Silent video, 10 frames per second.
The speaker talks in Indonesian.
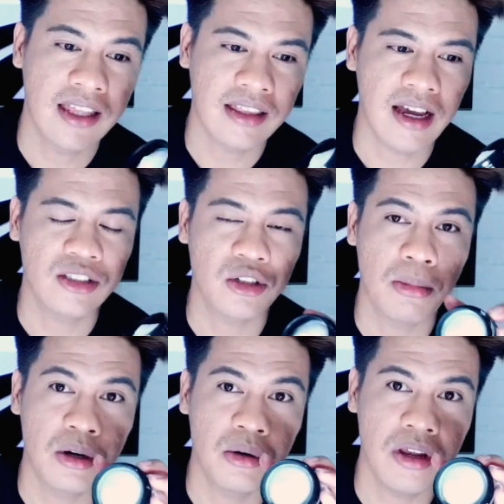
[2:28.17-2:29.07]
kita
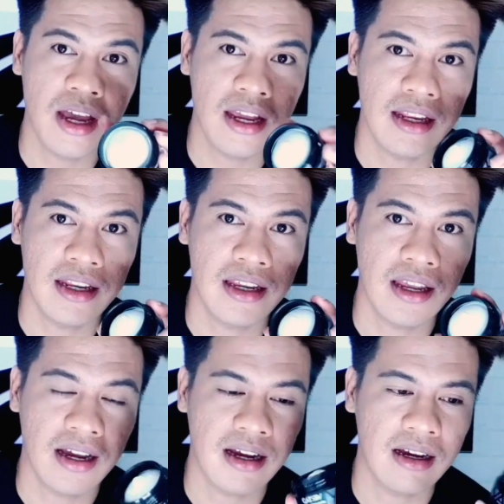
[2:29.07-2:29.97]
coba dulu ya ini
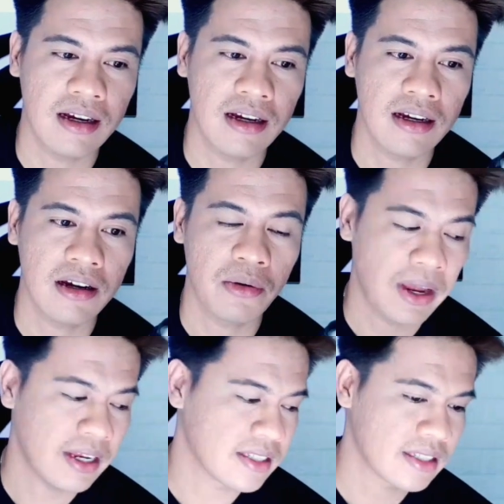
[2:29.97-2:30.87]
yang
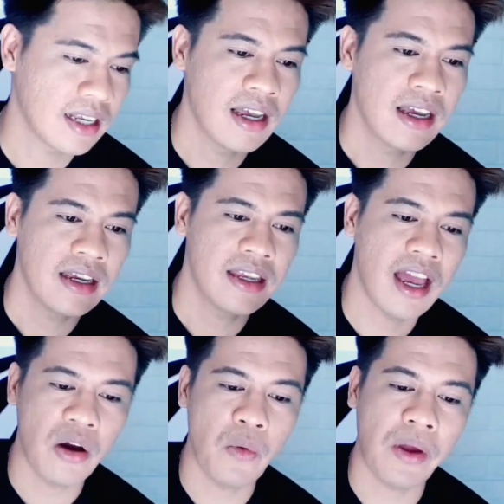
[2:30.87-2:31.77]
wax.
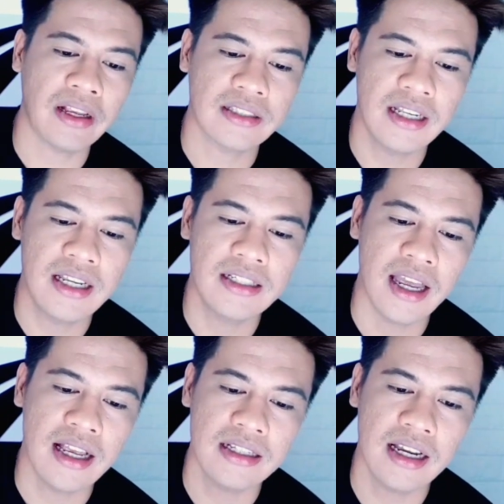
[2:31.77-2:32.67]
Yang wax ini
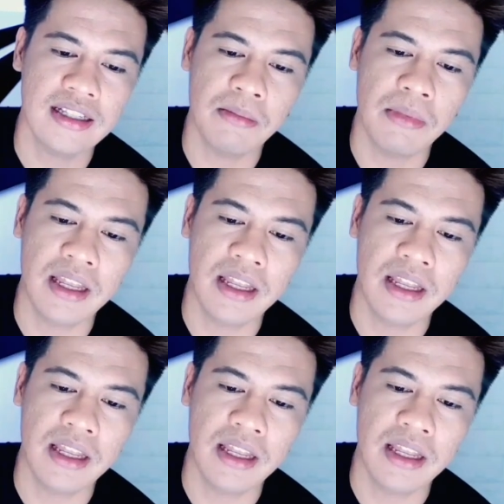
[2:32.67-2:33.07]
saya sengaja